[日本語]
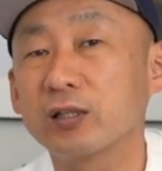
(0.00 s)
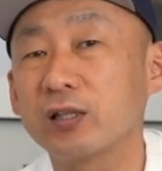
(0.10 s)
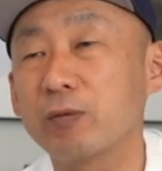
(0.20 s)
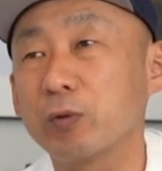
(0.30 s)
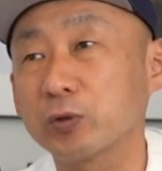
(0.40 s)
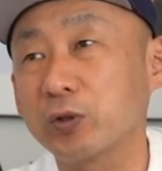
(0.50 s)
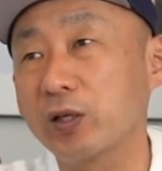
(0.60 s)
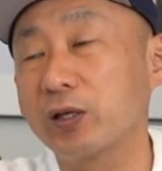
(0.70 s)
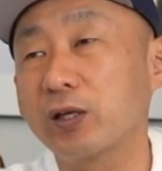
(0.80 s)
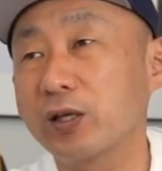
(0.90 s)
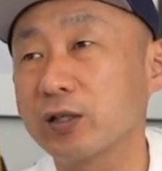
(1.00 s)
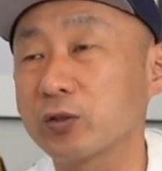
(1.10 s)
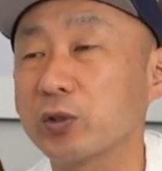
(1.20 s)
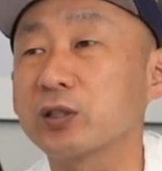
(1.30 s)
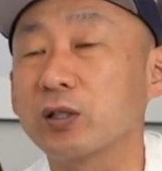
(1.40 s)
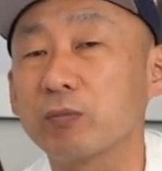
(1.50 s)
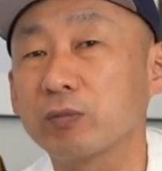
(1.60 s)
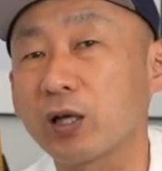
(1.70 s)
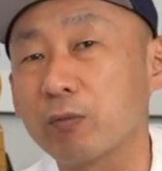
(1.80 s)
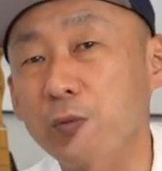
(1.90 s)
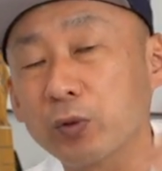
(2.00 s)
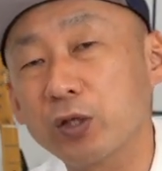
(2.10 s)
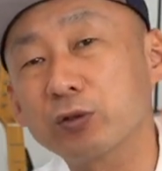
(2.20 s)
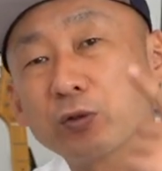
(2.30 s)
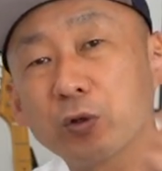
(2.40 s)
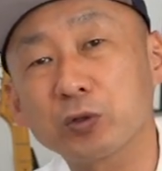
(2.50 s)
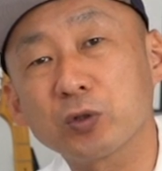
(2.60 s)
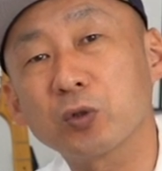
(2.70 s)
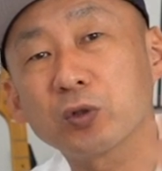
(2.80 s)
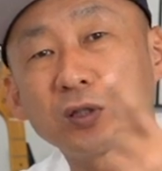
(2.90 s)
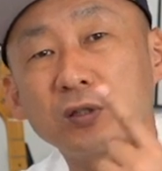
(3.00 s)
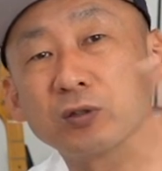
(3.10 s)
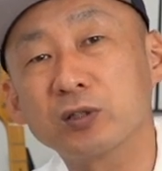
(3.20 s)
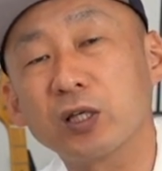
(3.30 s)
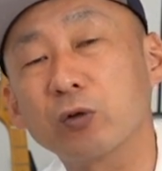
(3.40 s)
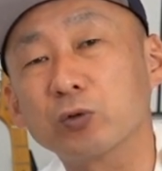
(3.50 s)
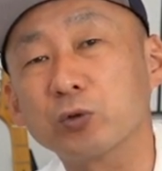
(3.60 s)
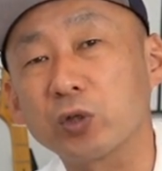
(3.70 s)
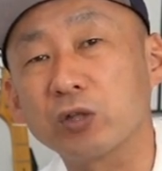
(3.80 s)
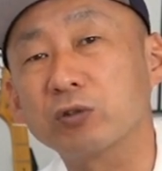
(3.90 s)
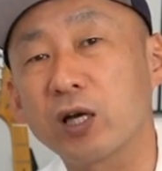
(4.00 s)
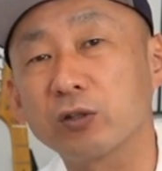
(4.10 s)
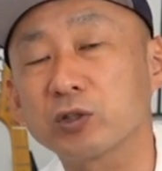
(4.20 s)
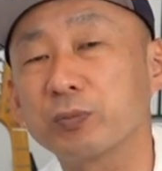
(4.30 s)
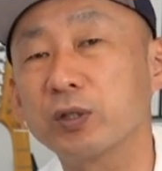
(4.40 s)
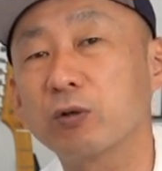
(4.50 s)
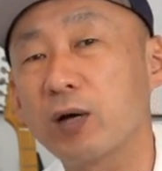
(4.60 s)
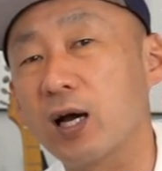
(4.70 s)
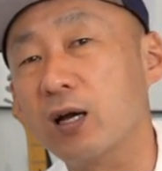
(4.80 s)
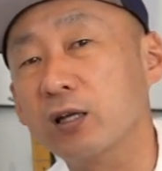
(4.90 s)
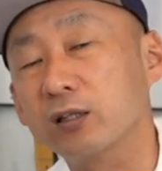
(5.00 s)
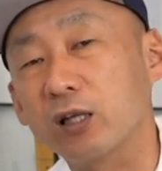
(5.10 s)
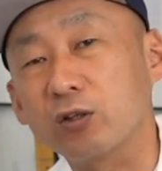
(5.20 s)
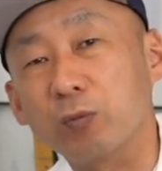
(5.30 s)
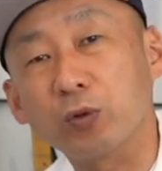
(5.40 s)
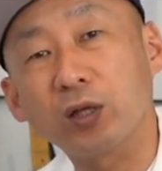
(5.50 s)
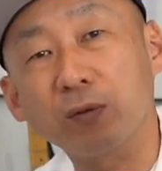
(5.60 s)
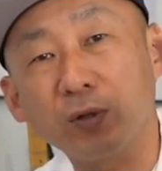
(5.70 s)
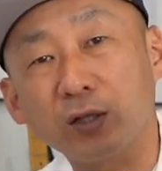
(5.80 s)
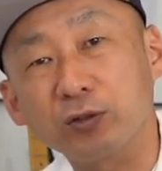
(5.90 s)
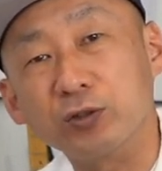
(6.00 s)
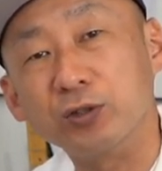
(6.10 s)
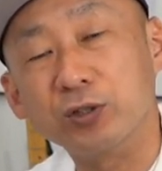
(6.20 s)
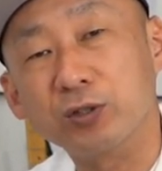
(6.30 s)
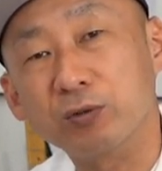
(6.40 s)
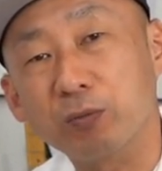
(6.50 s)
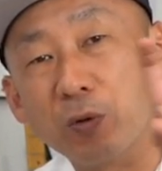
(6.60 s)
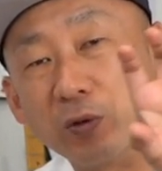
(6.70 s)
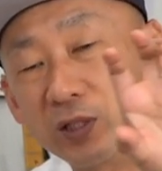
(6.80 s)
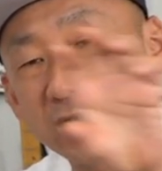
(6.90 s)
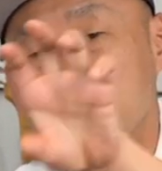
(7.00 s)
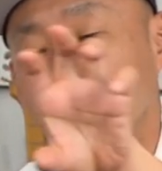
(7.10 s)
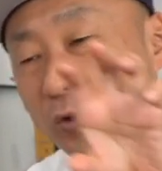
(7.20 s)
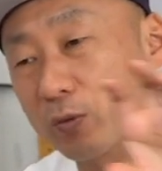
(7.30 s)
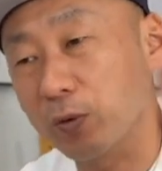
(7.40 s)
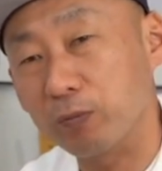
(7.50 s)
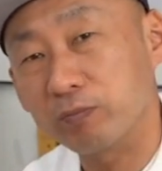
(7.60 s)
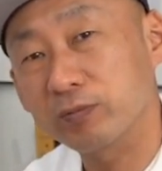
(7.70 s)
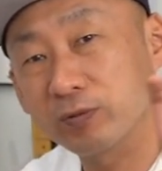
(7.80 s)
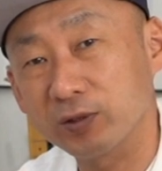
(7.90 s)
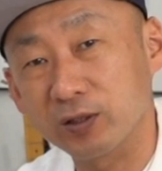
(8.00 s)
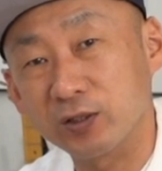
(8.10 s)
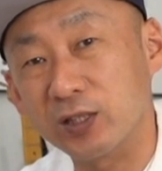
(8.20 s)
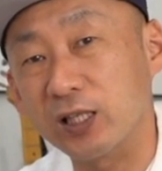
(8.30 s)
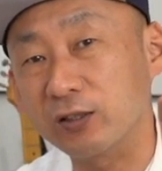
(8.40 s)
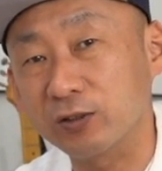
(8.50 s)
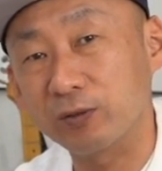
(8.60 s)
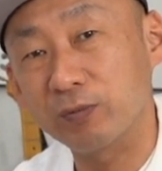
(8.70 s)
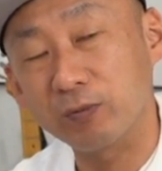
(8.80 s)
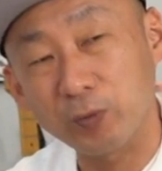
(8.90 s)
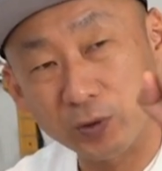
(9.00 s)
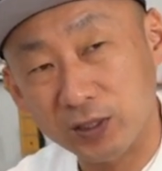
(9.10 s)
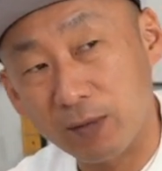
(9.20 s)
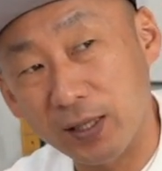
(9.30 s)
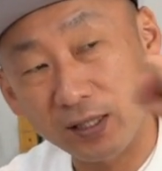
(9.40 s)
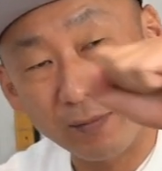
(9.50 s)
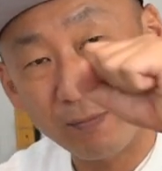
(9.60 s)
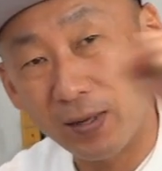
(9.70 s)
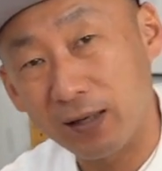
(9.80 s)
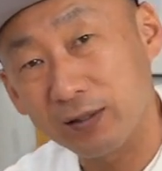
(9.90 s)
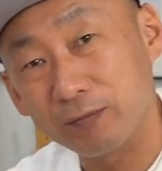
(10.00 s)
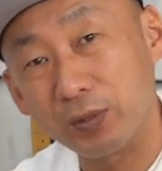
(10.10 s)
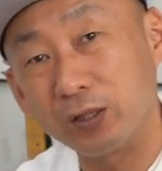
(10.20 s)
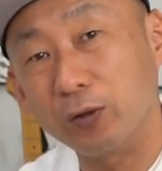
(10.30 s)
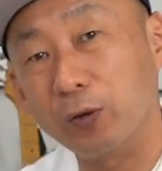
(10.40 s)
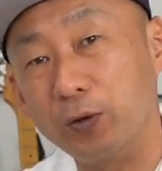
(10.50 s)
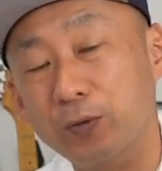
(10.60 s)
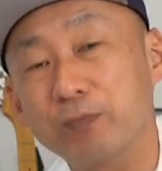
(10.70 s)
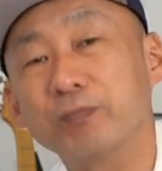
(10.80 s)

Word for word: うん、でもうそうですね、だからもうモデルのその前後の動きぐらいのスピードは何の問題もなく、もう写真の時も常にもう捕まえたまんまピントを。